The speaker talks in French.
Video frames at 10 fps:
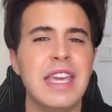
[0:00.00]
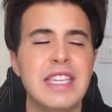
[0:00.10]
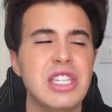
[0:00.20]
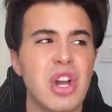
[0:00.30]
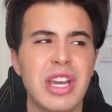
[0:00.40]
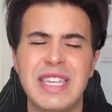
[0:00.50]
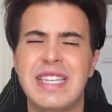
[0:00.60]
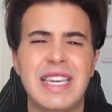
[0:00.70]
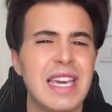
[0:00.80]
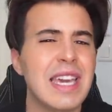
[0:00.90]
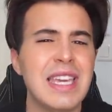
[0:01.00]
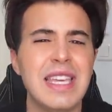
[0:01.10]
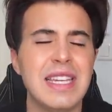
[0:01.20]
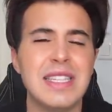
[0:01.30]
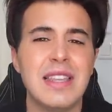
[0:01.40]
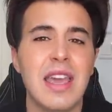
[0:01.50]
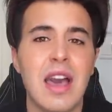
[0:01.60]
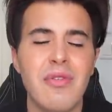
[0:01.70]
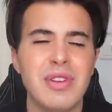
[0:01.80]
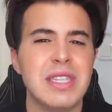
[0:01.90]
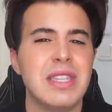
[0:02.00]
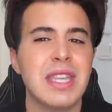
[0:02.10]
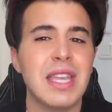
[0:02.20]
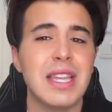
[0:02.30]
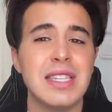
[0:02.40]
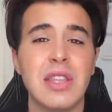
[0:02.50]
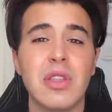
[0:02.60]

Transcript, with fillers: et qui genre qui crie, etc. Enfin c'est très très